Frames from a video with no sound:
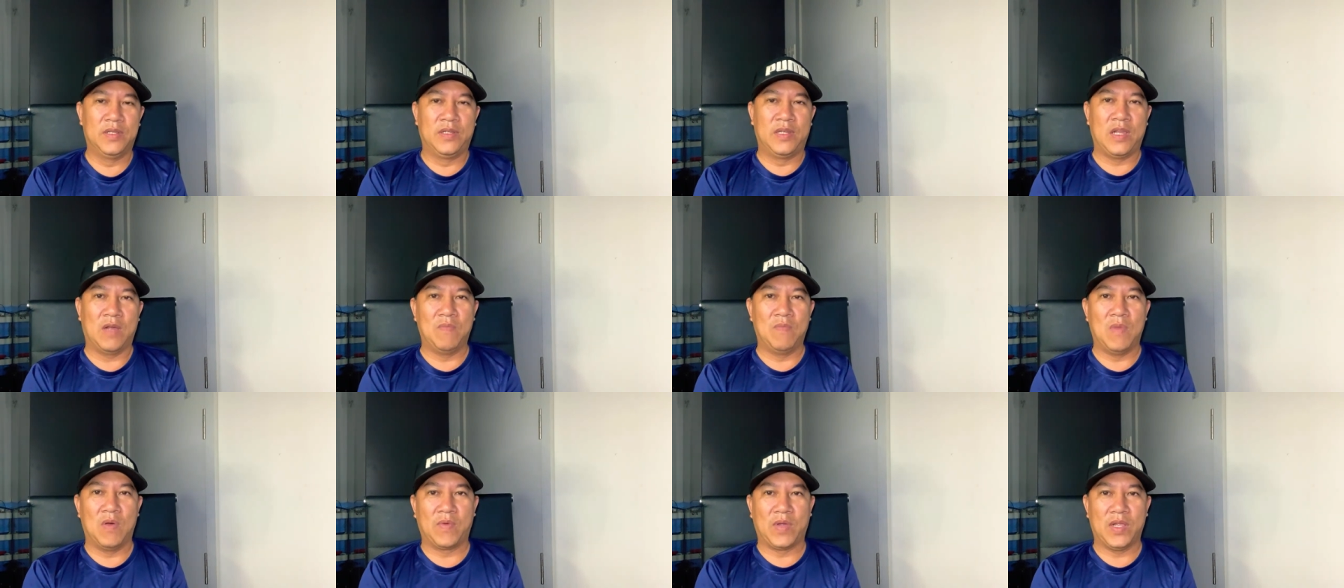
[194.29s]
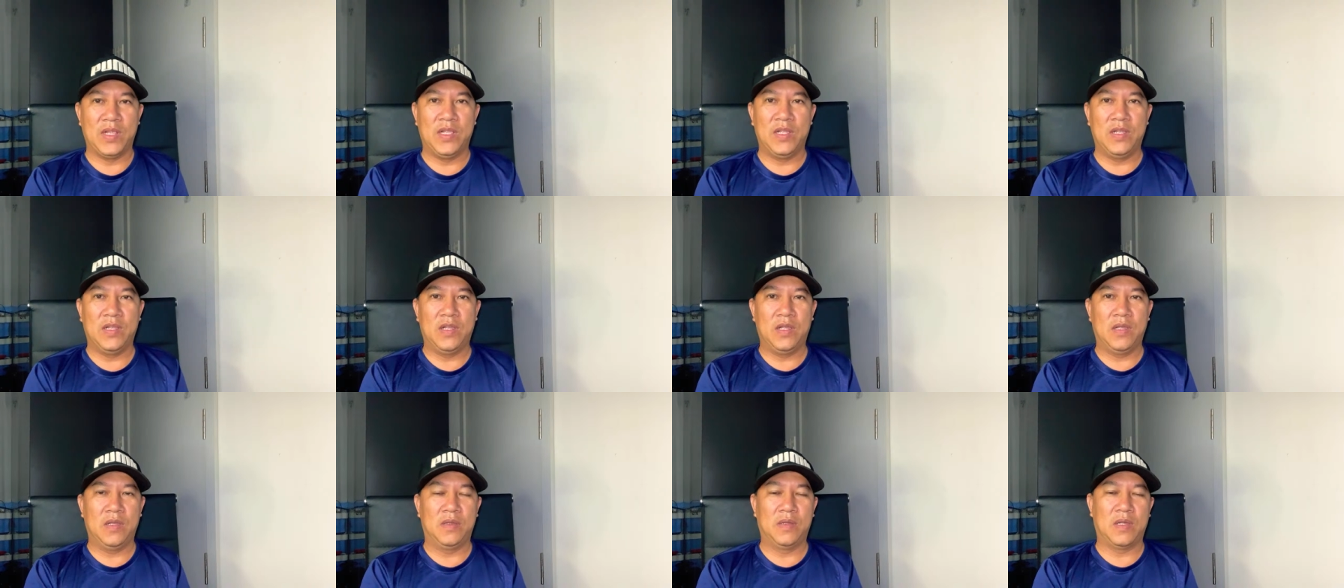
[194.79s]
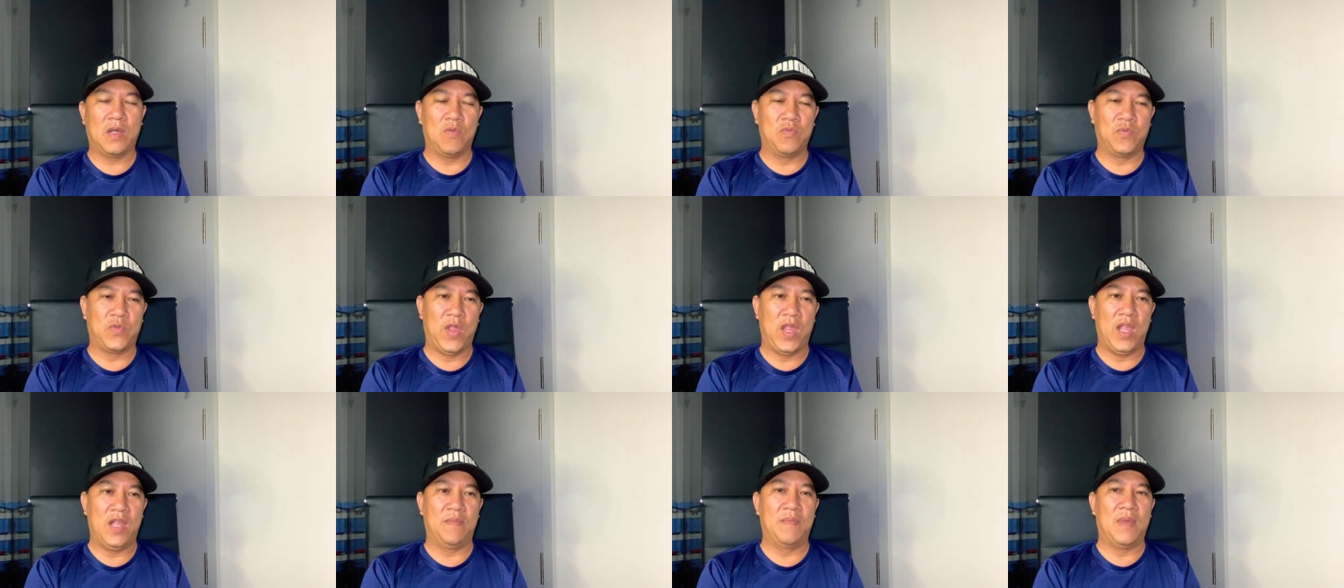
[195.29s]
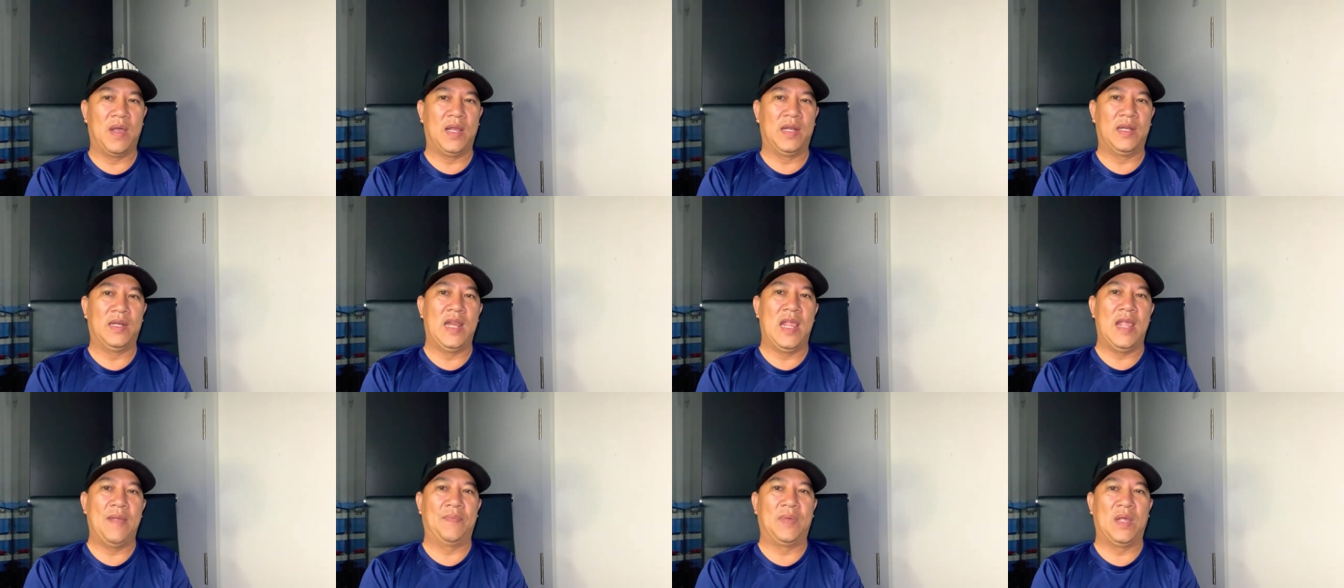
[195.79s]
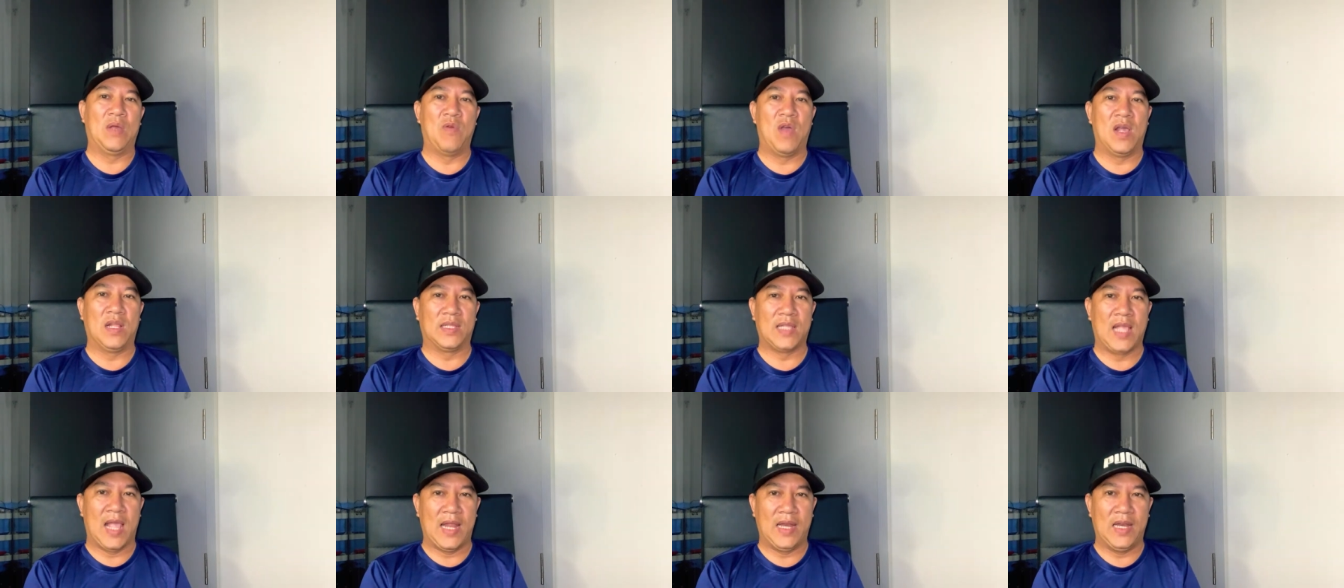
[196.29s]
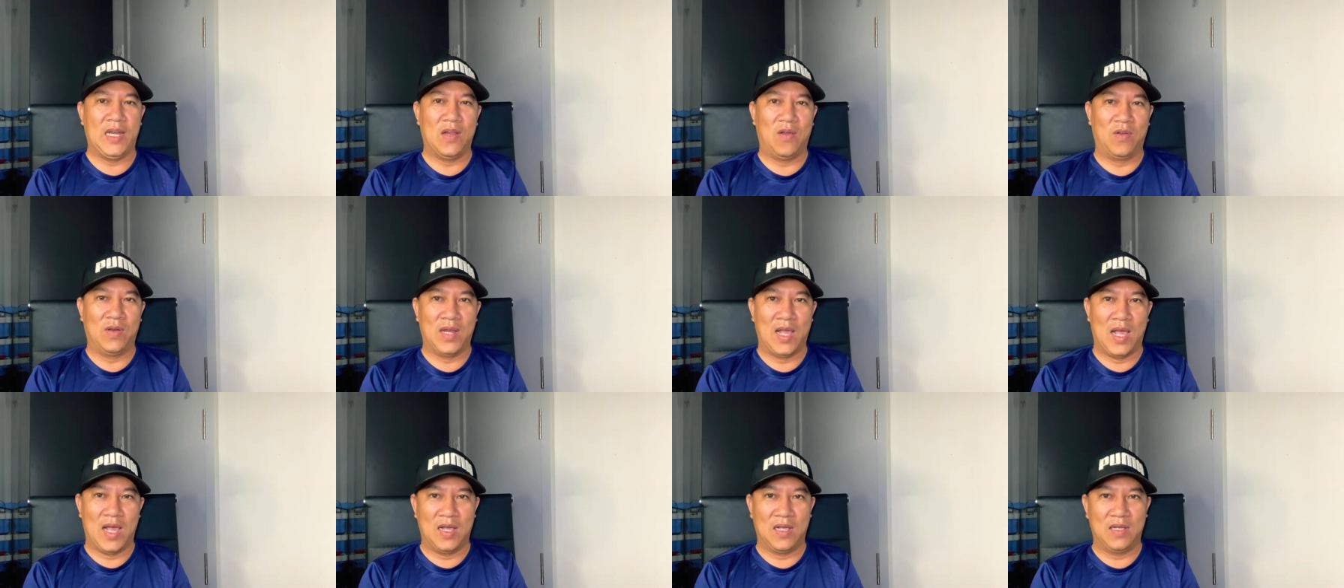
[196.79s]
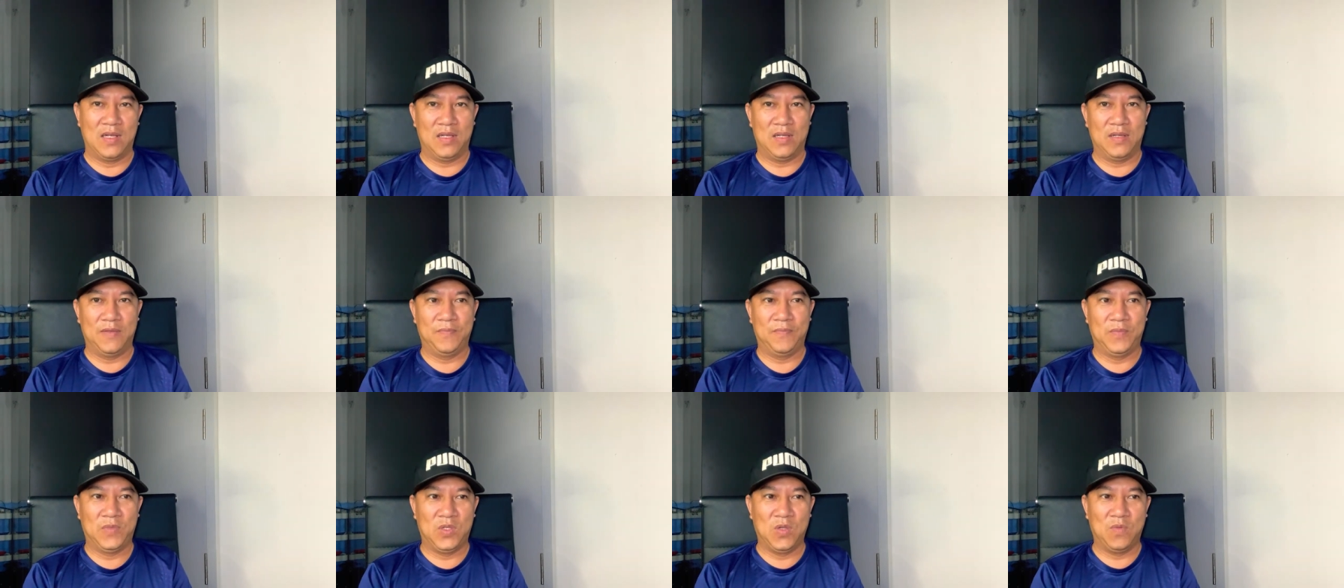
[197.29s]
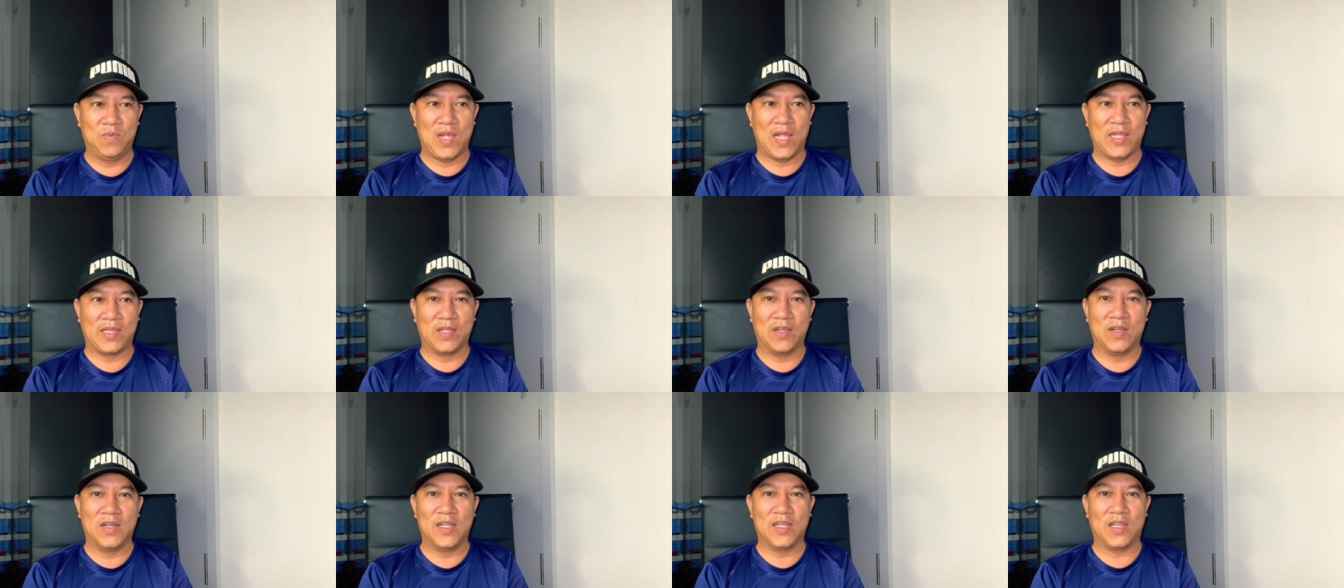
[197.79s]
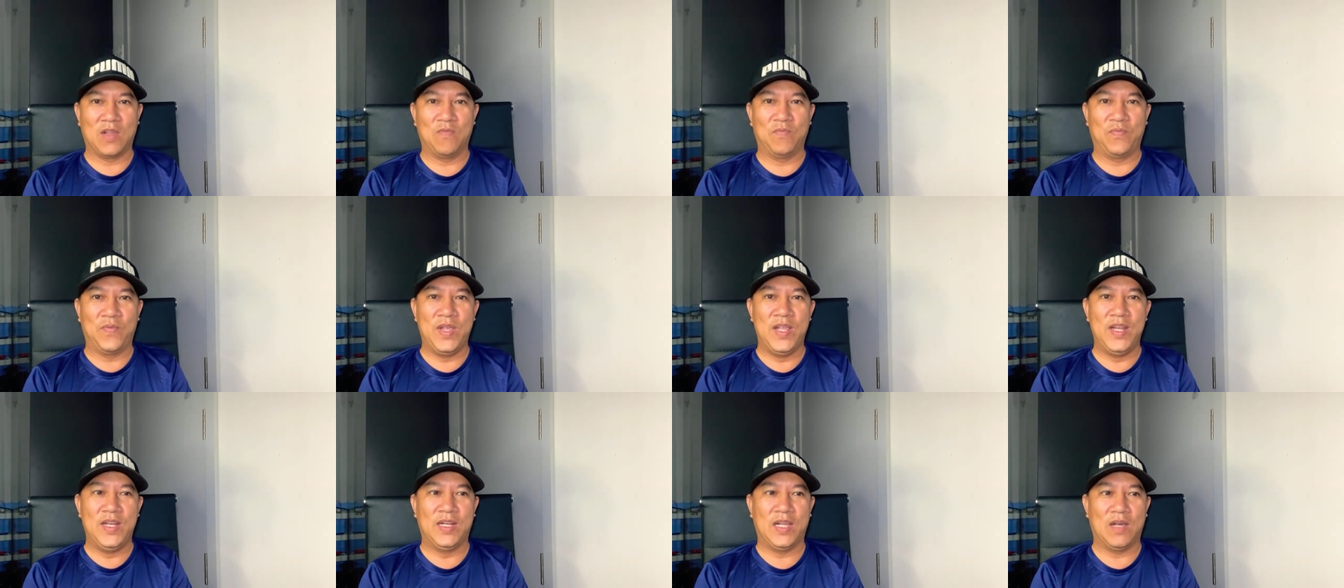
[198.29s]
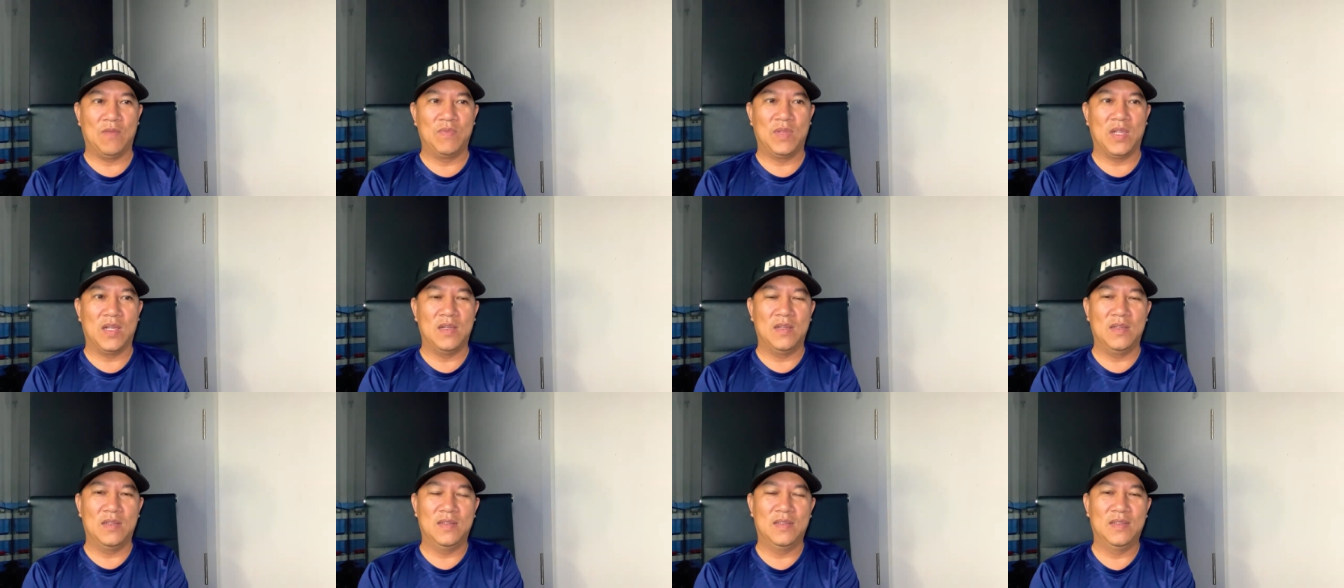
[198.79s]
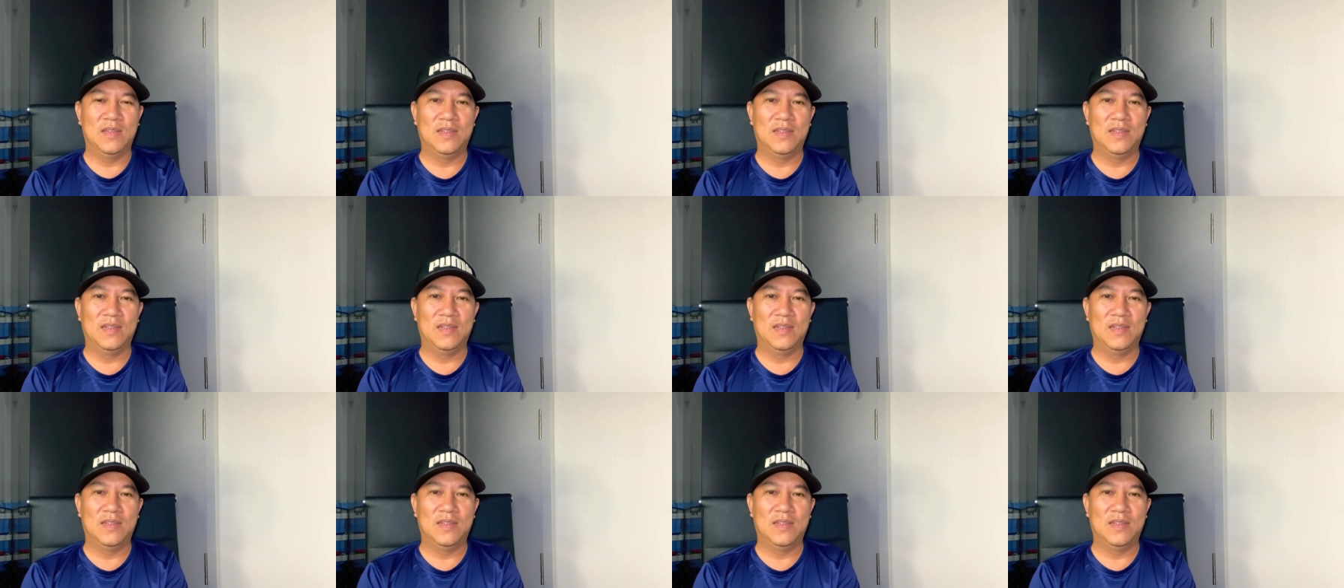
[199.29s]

trong một cái câu chuyện mà đem cái quan tài đi đòi nợ chúng ta tưởng ở trong phim không chứ